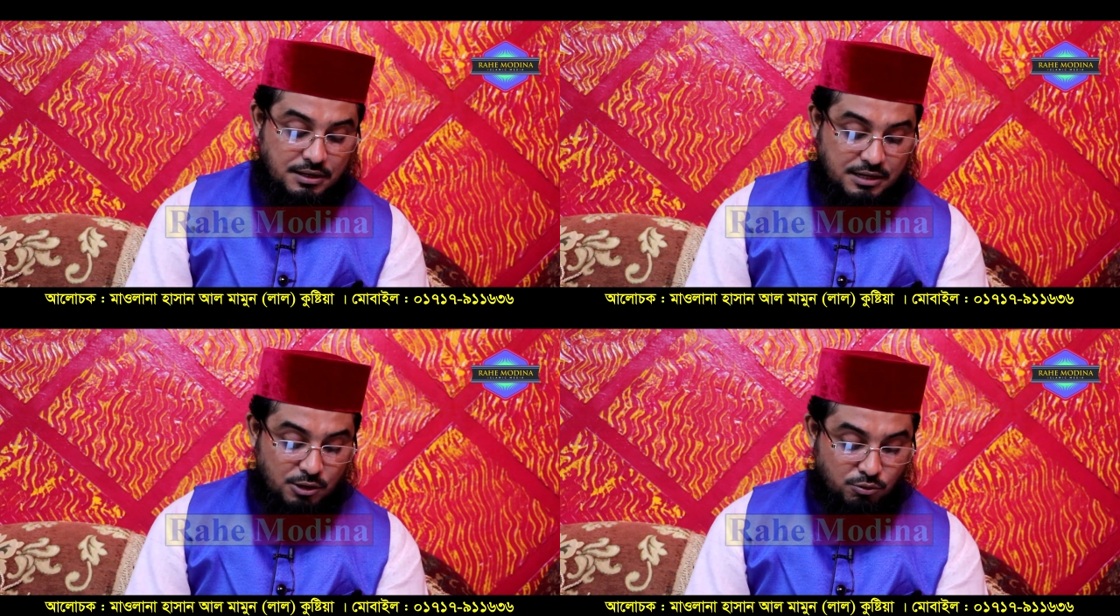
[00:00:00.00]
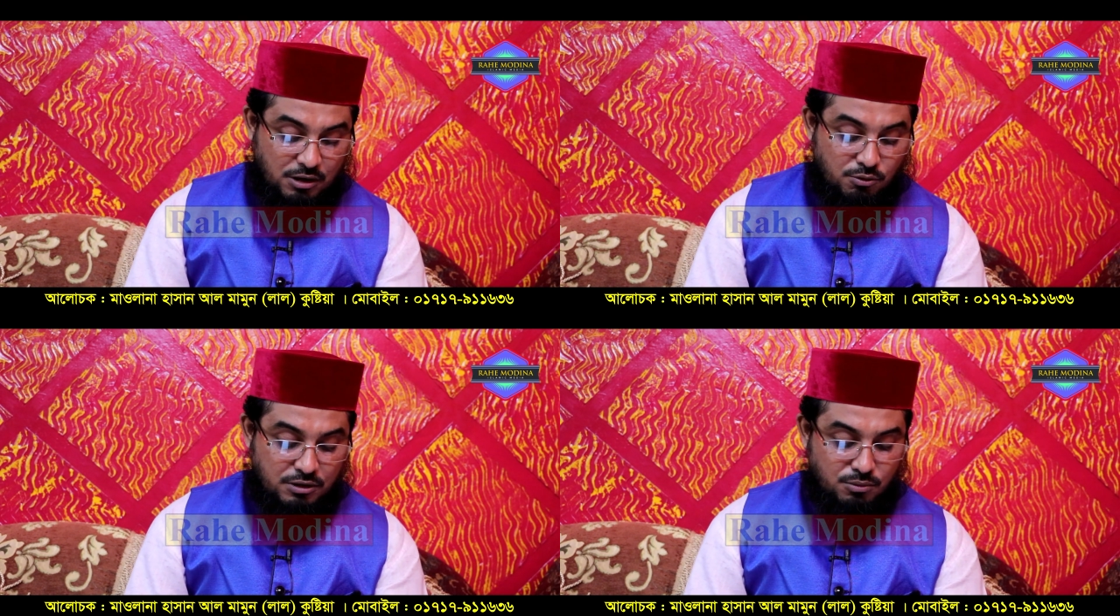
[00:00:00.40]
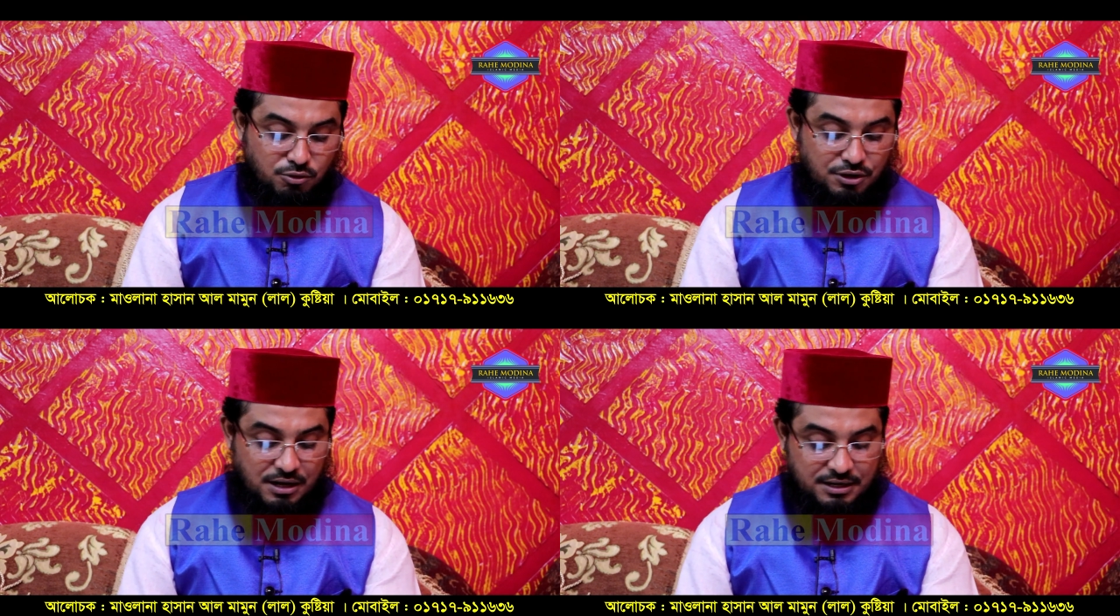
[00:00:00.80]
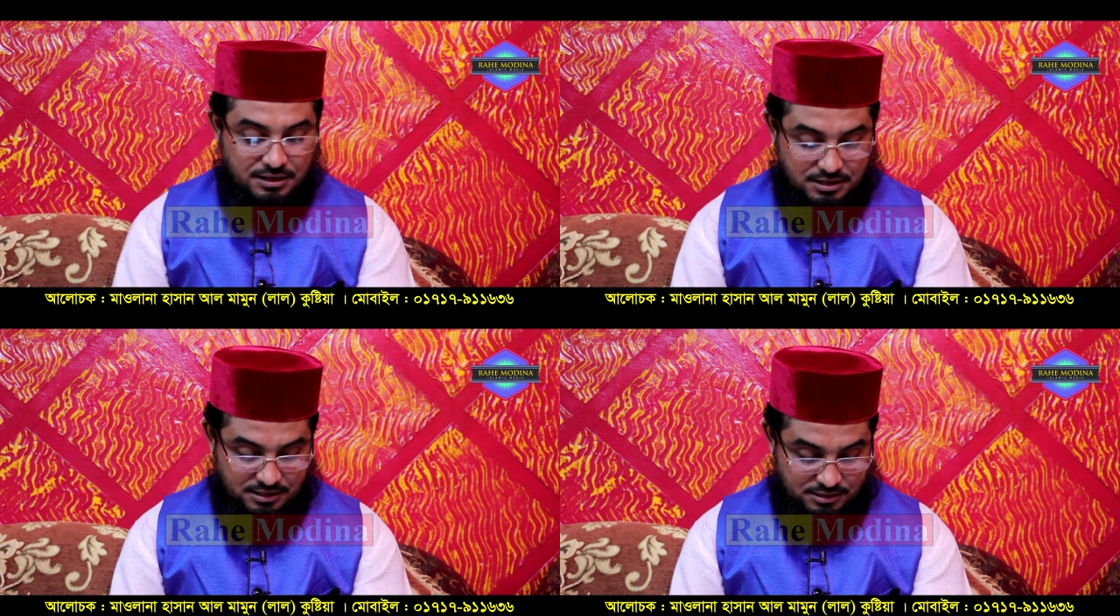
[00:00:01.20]
কেউ কাউকে মনে
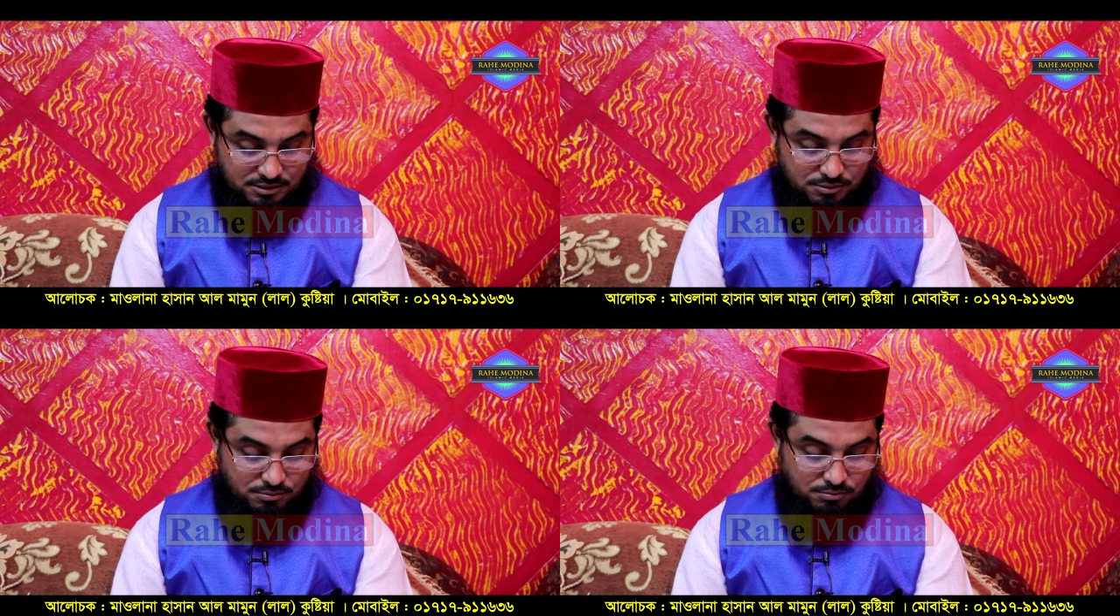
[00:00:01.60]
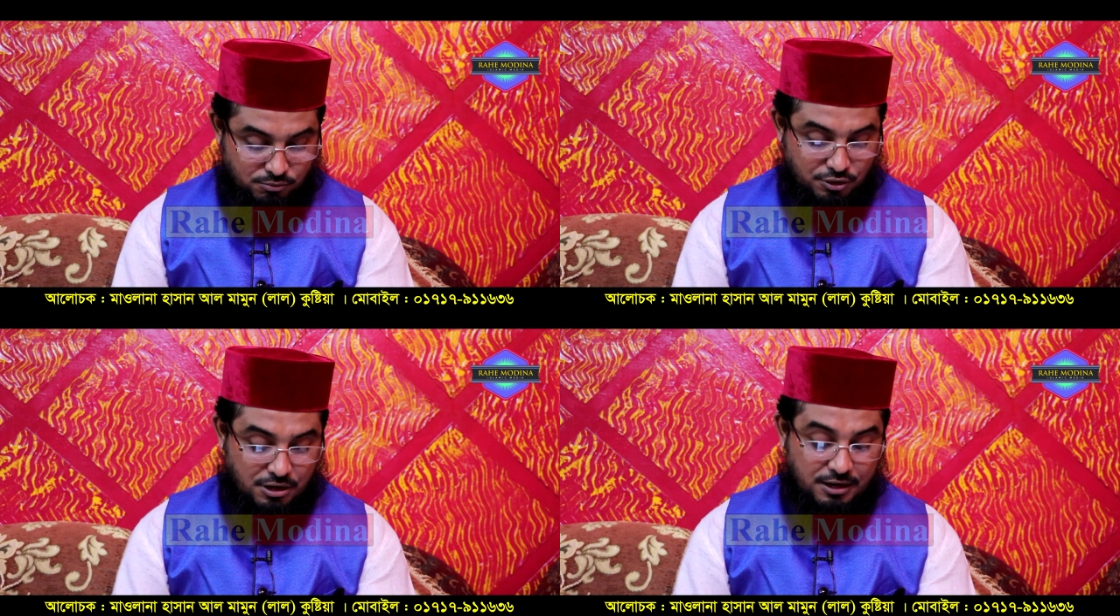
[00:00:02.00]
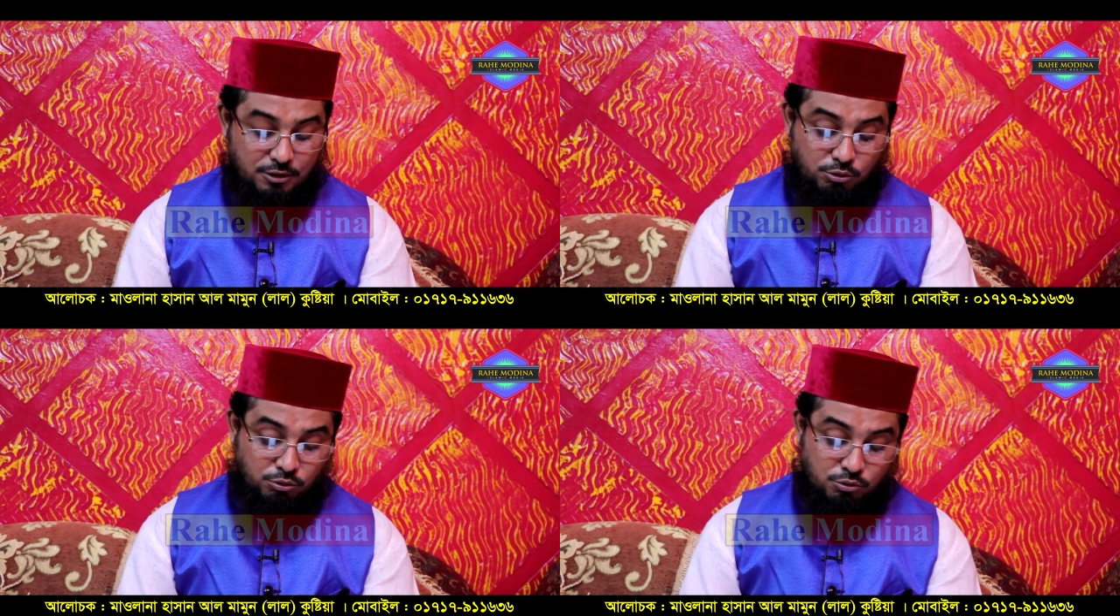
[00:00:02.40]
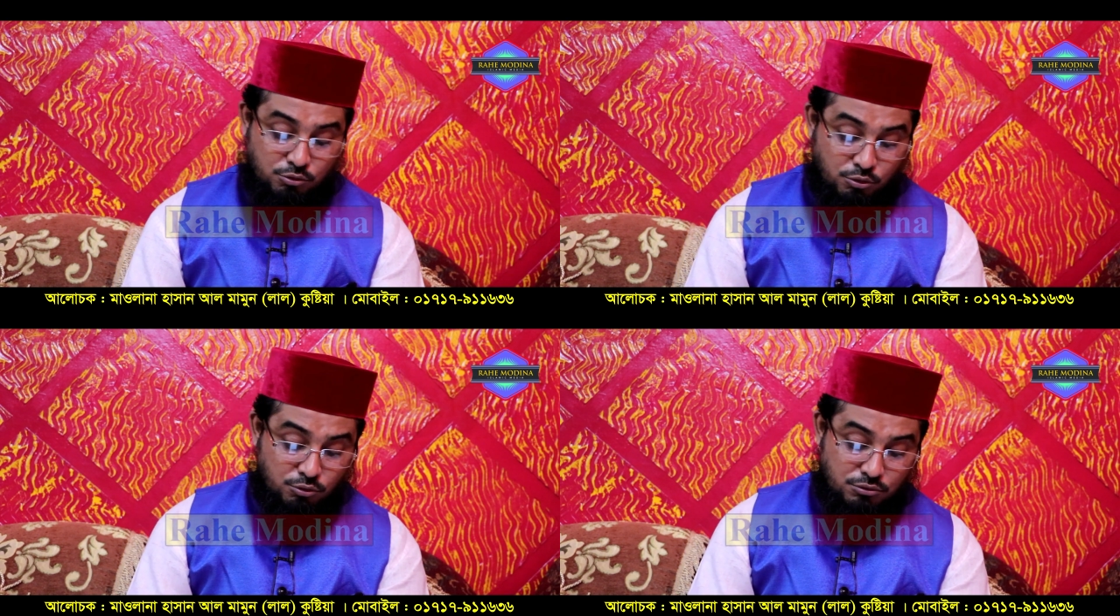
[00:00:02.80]
রাখে না মনে রাখে
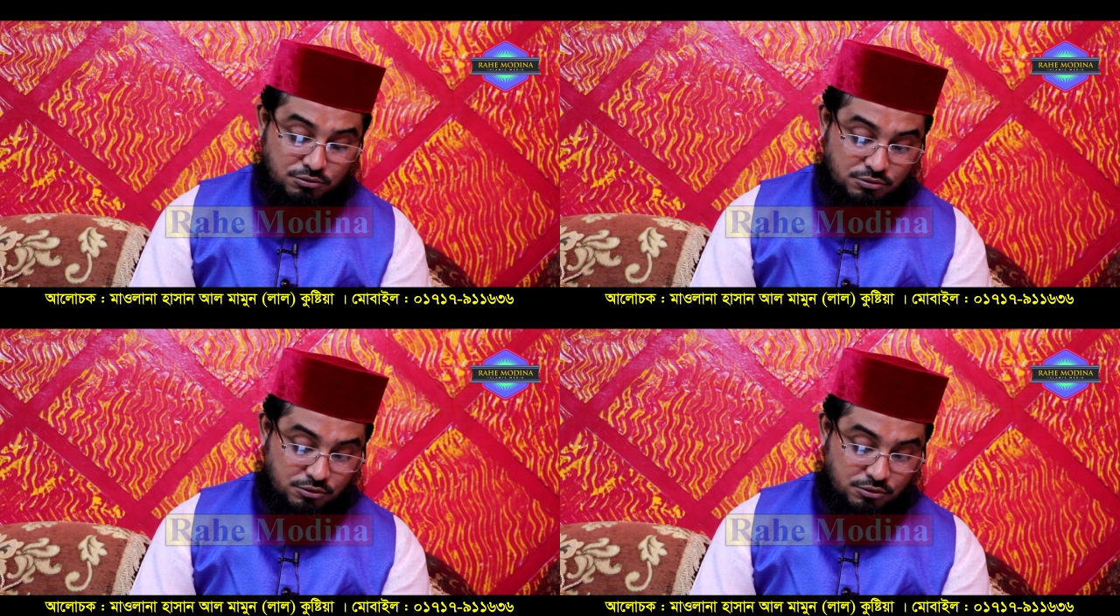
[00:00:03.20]
ততক্ষণ